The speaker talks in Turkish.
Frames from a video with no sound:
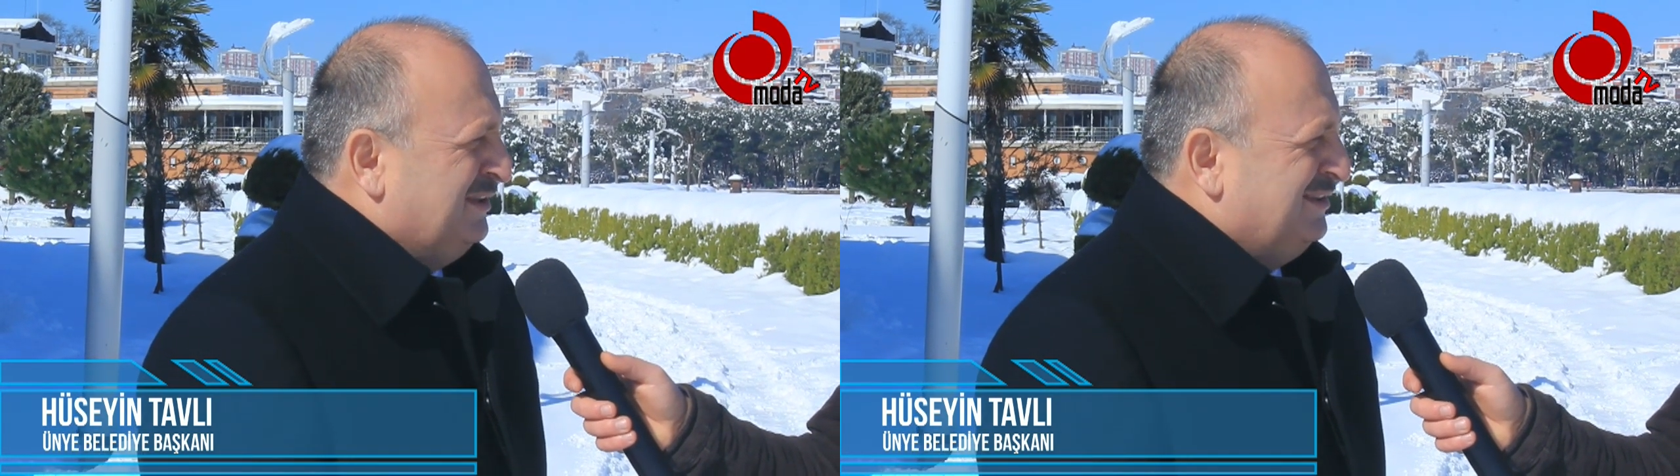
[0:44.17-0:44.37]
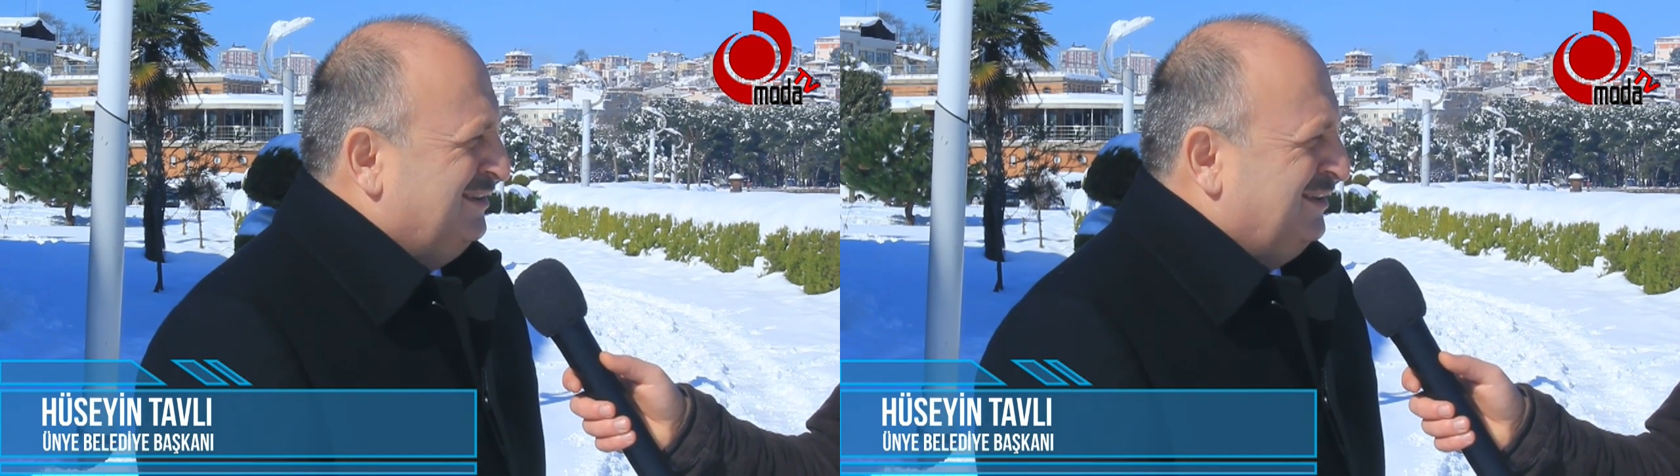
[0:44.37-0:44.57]

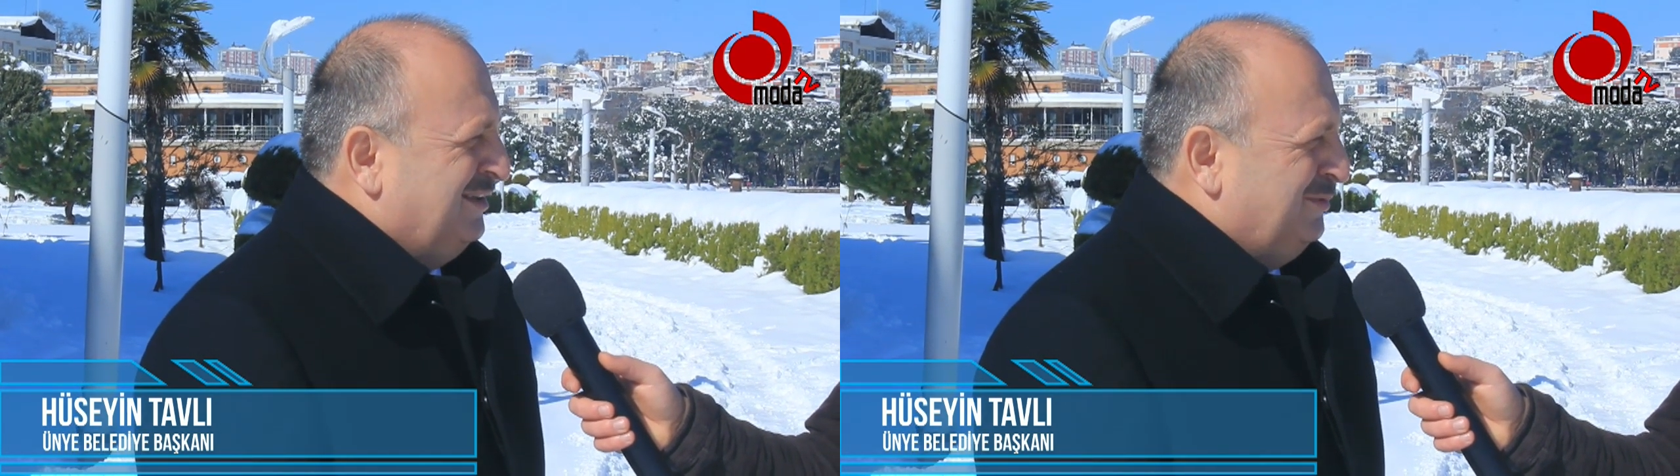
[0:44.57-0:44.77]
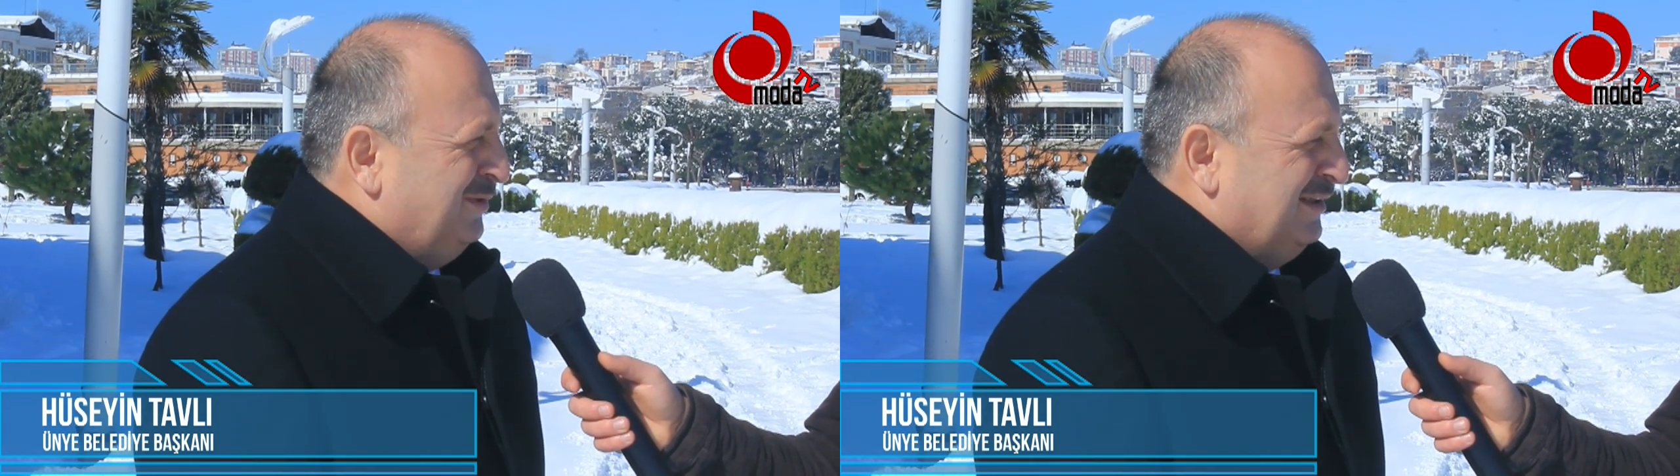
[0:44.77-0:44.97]
yılından
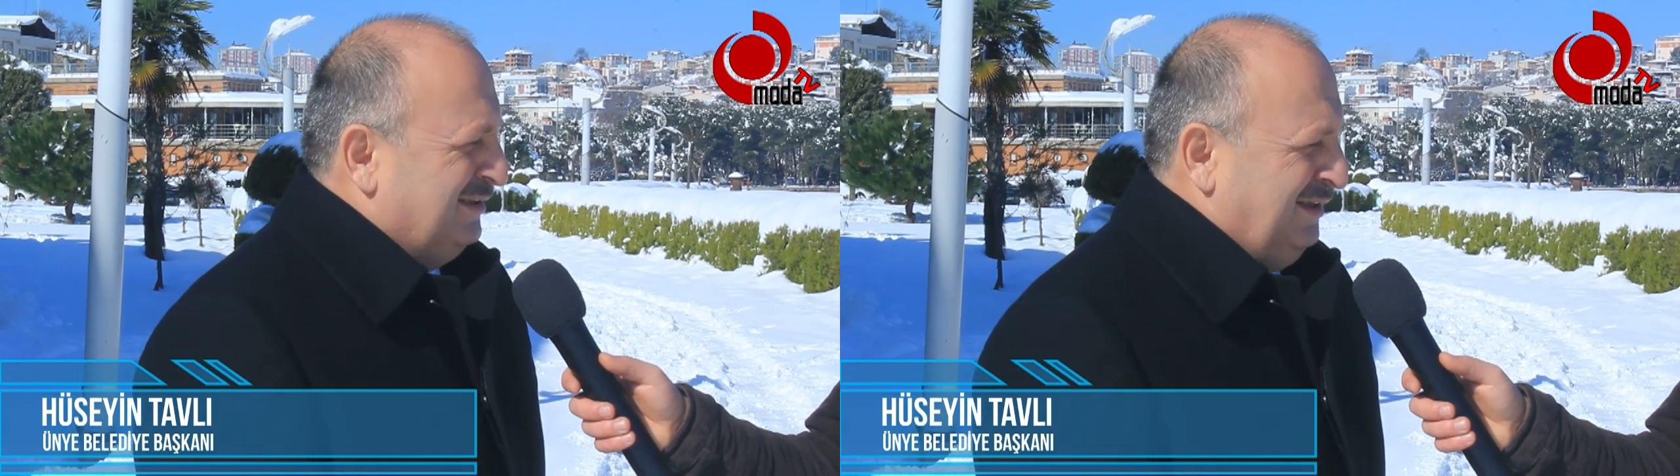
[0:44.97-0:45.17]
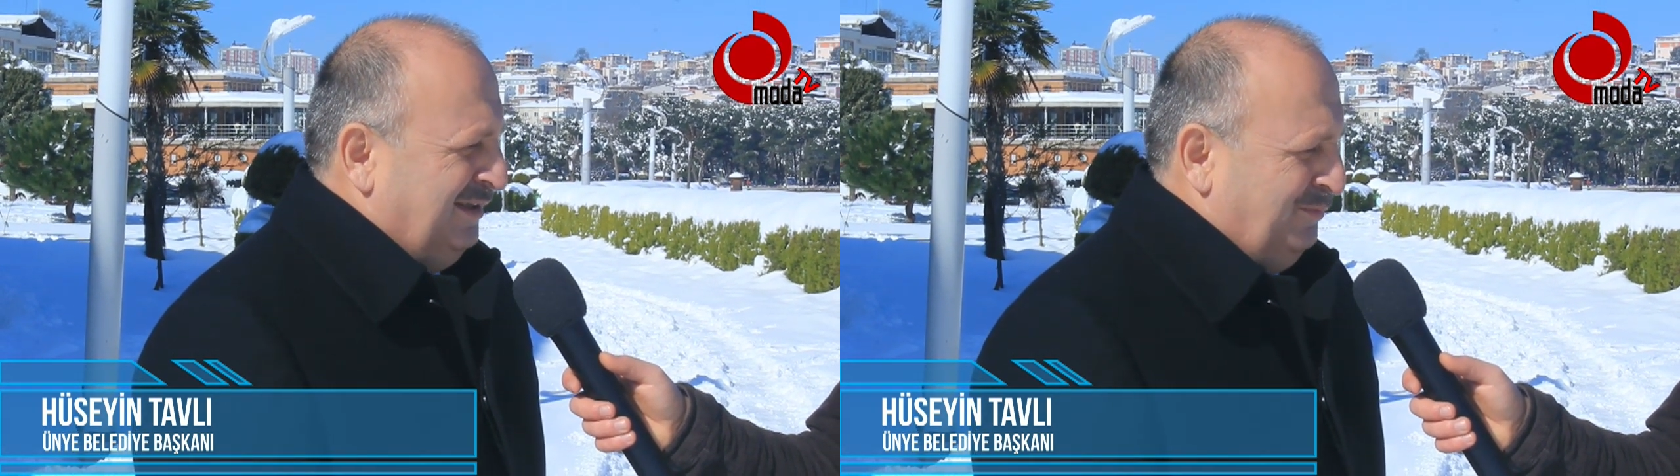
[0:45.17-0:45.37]
bu yana
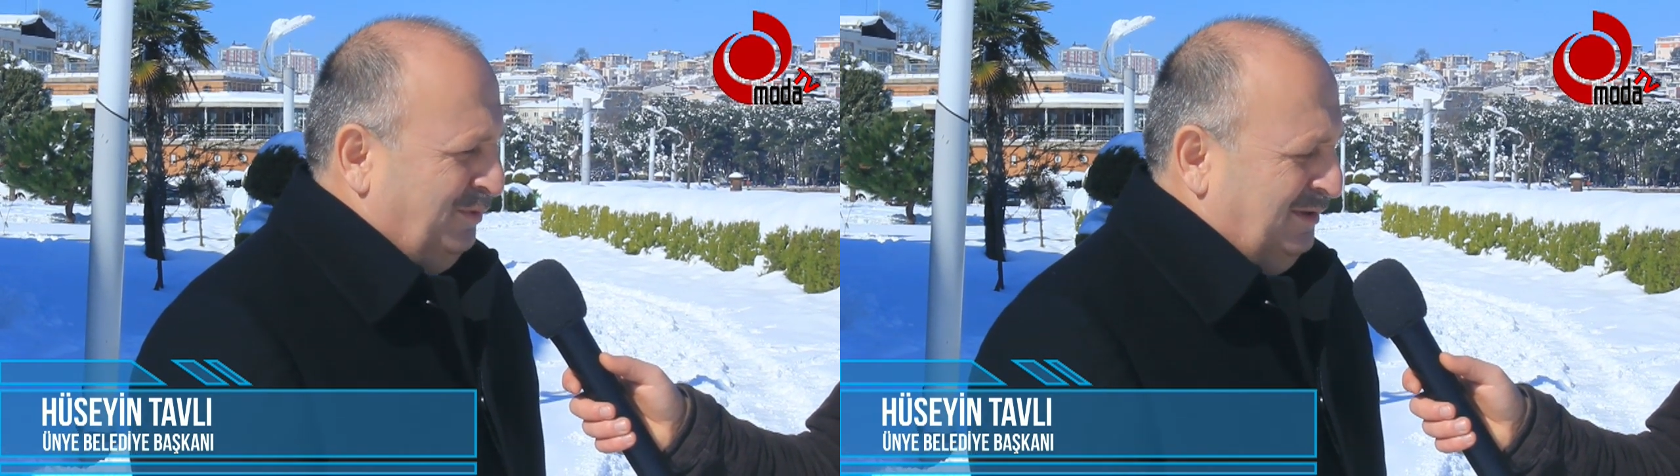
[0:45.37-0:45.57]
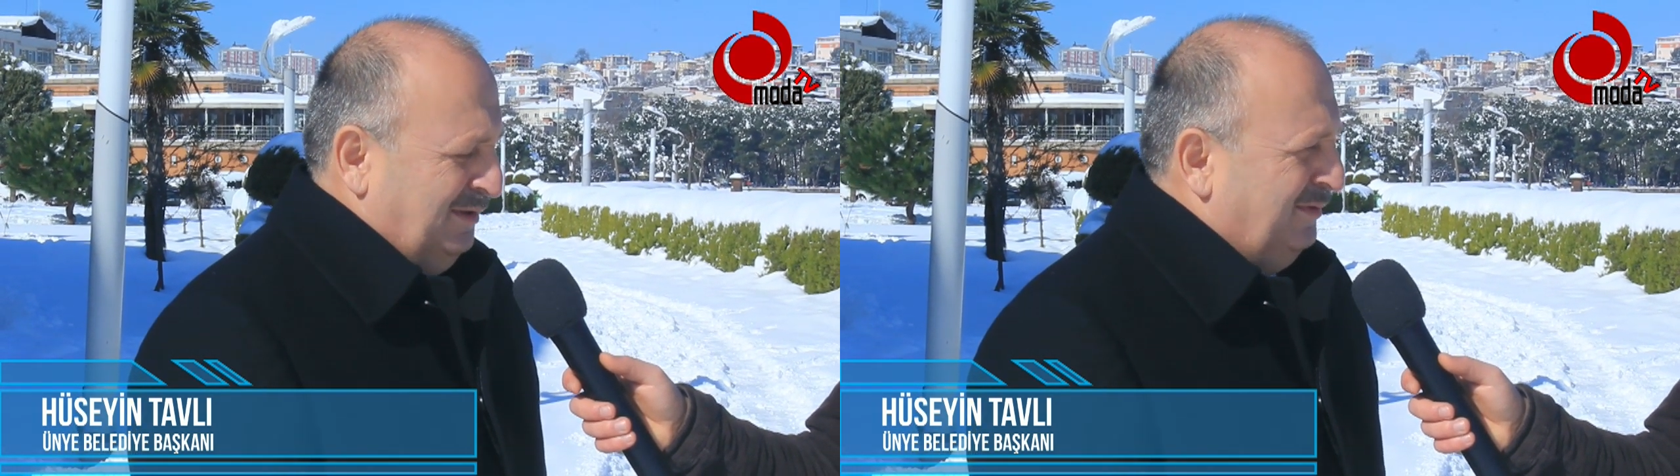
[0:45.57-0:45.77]
da böyle